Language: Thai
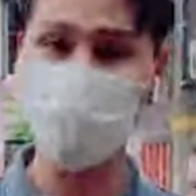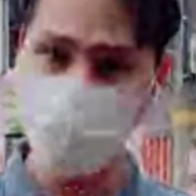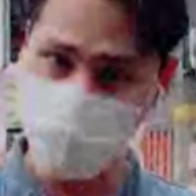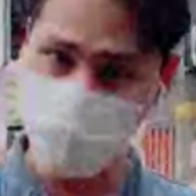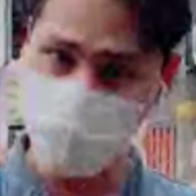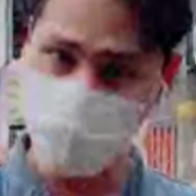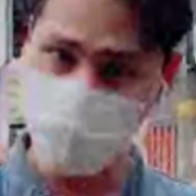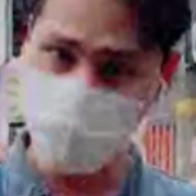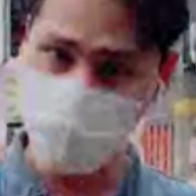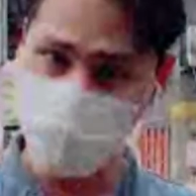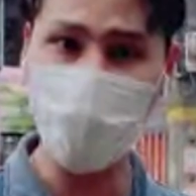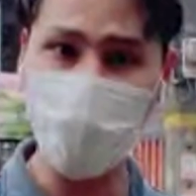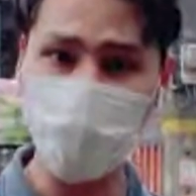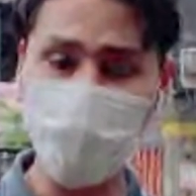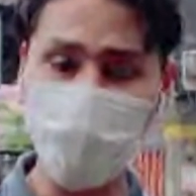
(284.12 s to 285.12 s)
เมื่อสักครู่
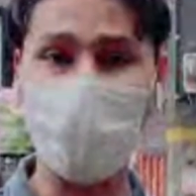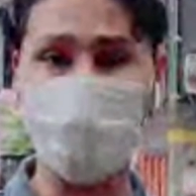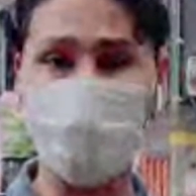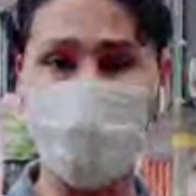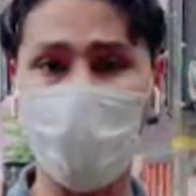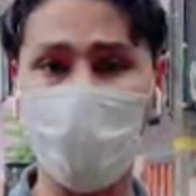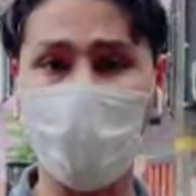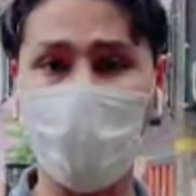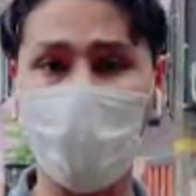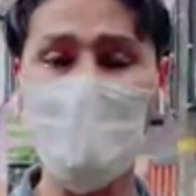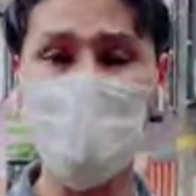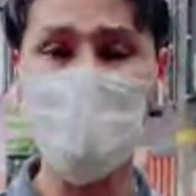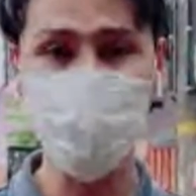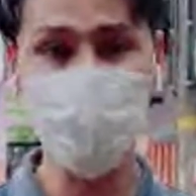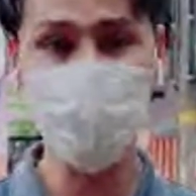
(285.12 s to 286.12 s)
ที่ผ่านมา
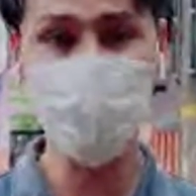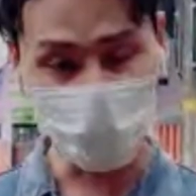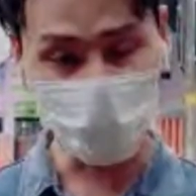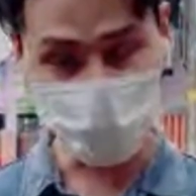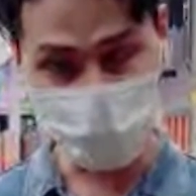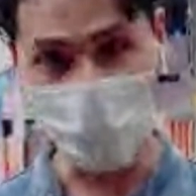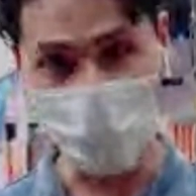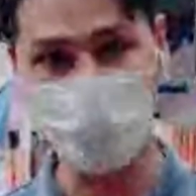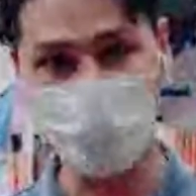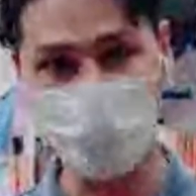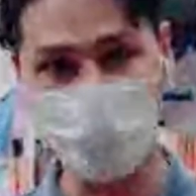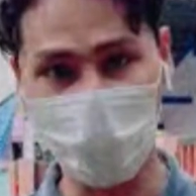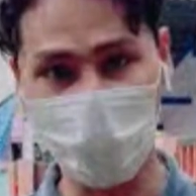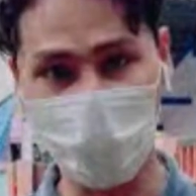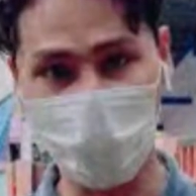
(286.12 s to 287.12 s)
มีฝนตกลง
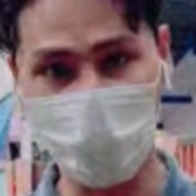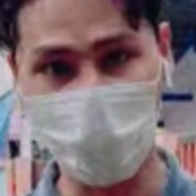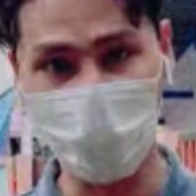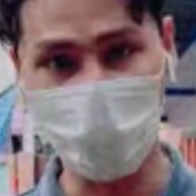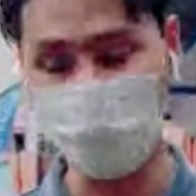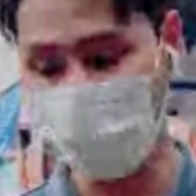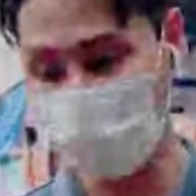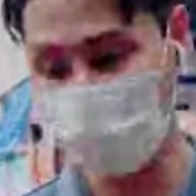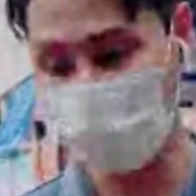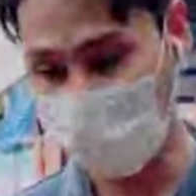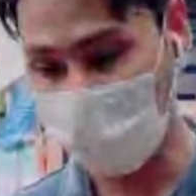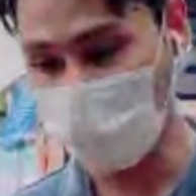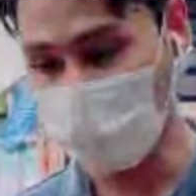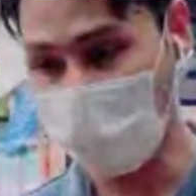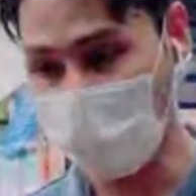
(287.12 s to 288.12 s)
มาทำให้
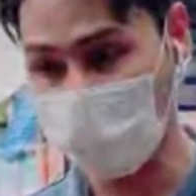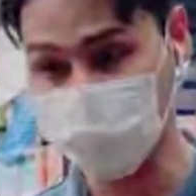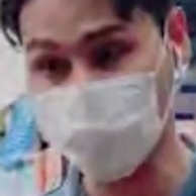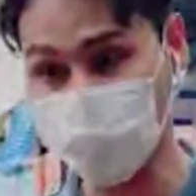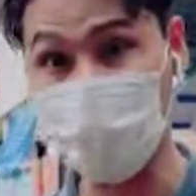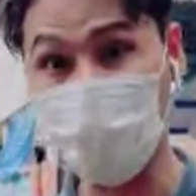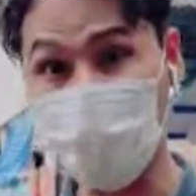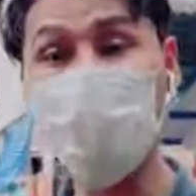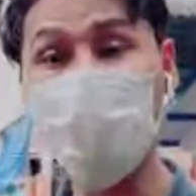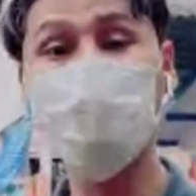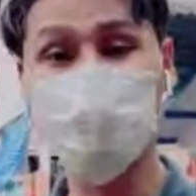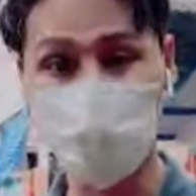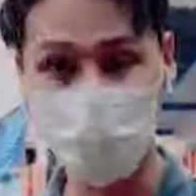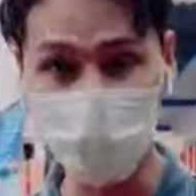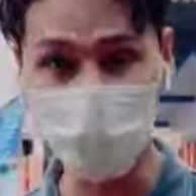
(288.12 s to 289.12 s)
น้ำบางจุดมีเพิ่ม
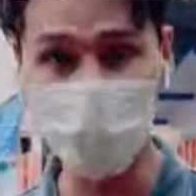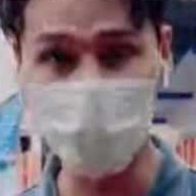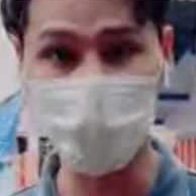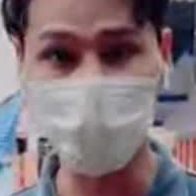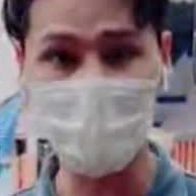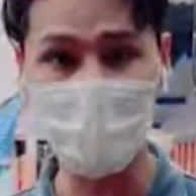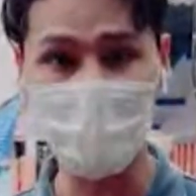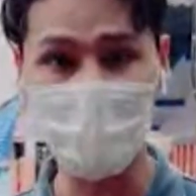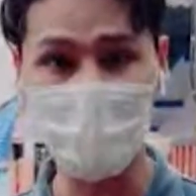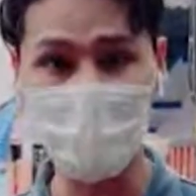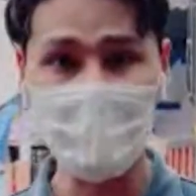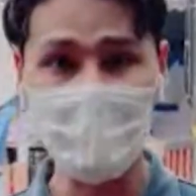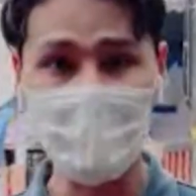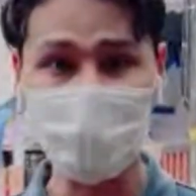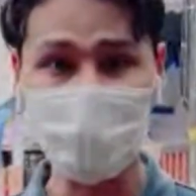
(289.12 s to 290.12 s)
สูงขึ้น
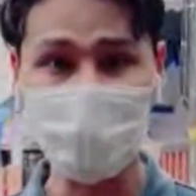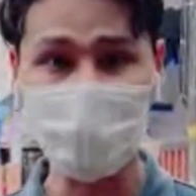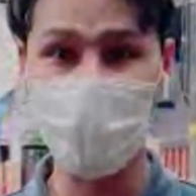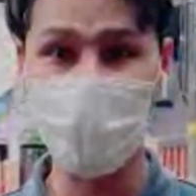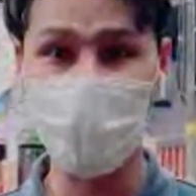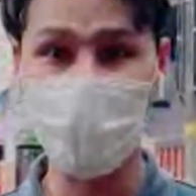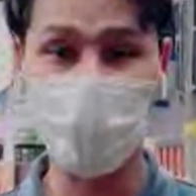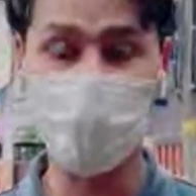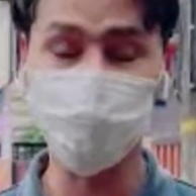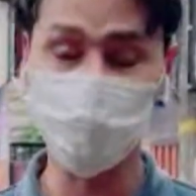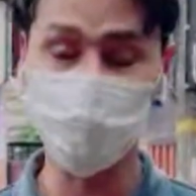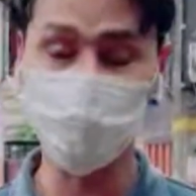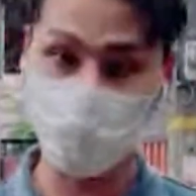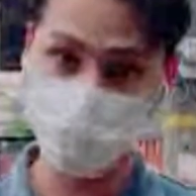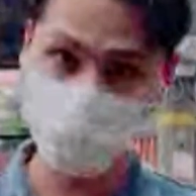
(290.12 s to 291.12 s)
และ
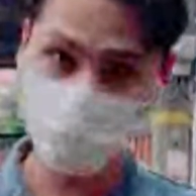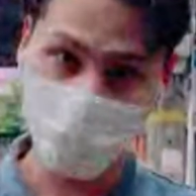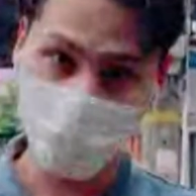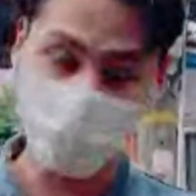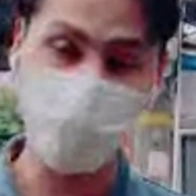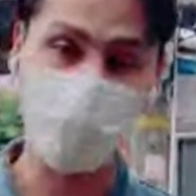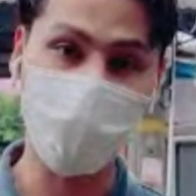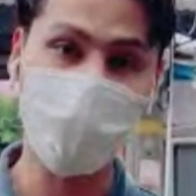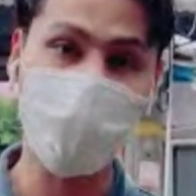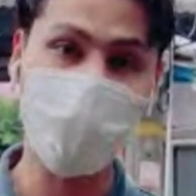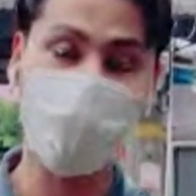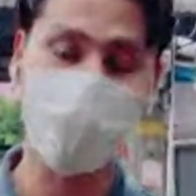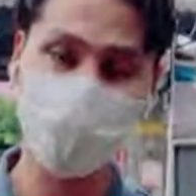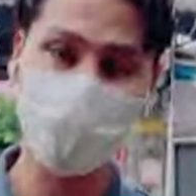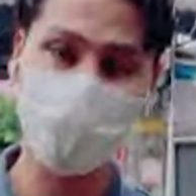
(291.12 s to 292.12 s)
กรมอุตุนิยม
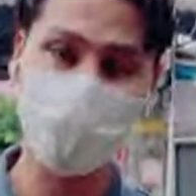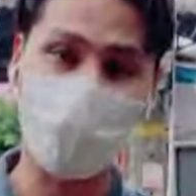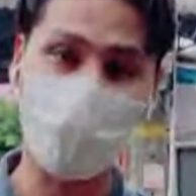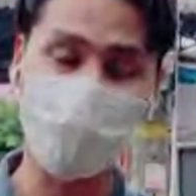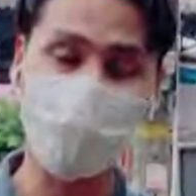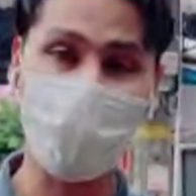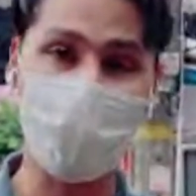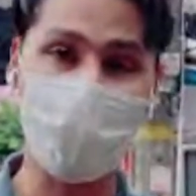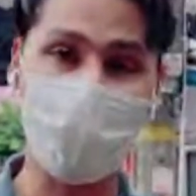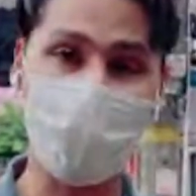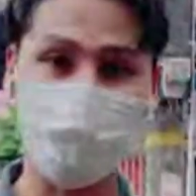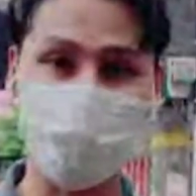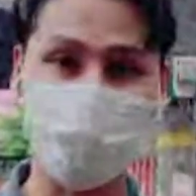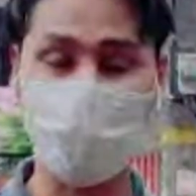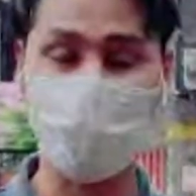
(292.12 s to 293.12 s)
วิทยาก็ได้
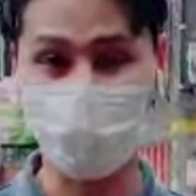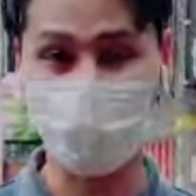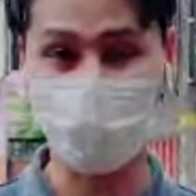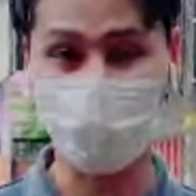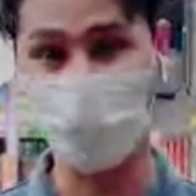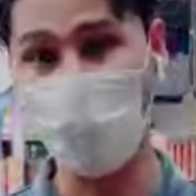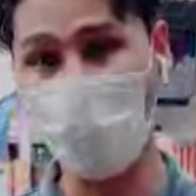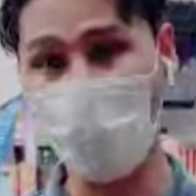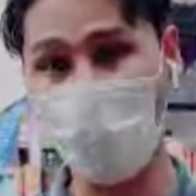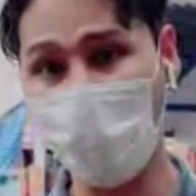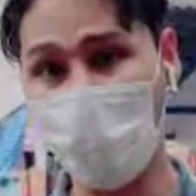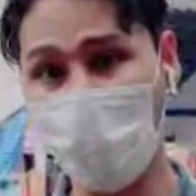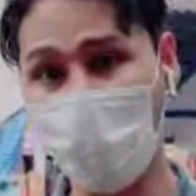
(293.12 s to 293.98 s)
มีการรายงานว่า